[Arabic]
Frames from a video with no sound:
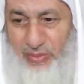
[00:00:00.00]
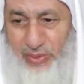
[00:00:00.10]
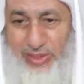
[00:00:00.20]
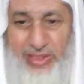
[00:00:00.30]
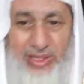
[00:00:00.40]

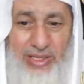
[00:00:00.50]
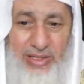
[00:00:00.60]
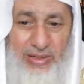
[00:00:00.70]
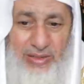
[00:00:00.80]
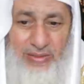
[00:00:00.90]

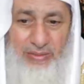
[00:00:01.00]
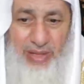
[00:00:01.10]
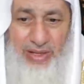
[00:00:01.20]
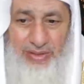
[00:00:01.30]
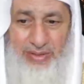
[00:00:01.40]
والإهلال
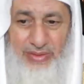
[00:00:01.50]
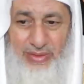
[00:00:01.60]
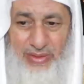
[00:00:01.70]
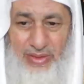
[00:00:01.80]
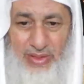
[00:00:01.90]
معا نعم.
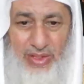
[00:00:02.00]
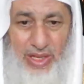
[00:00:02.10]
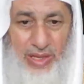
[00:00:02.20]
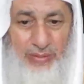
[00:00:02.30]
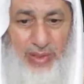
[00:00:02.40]

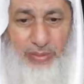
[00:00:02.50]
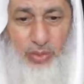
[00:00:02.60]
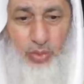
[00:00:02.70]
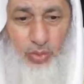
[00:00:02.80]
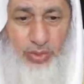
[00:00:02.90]
أما
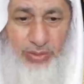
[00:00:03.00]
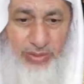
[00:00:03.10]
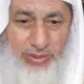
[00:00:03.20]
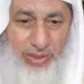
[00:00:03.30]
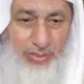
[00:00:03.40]
بدون
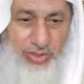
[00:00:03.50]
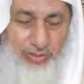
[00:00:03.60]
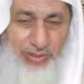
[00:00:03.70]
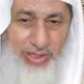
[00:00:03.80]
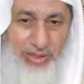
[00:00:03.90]
لبس
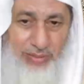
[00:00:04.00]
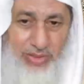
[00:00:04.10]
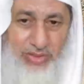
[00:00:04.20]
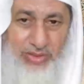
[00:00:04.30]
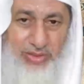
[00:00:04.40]

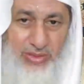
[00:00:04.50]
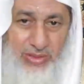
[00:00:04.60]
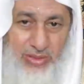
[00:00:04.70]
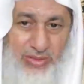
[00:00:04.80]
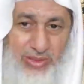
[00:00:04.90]
الملابس
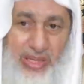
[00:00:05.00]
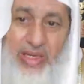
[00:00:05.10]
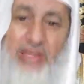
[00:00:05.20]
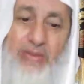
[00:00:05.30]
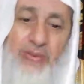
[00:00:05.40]
ده
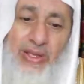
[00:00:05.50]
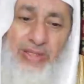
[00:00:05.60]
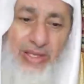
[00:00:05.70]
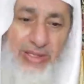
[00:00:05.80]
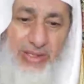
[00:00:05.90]
الذي فيها
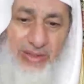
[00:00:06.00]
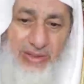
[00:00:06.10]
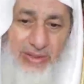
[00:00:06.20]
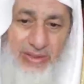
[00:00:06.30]
تخيير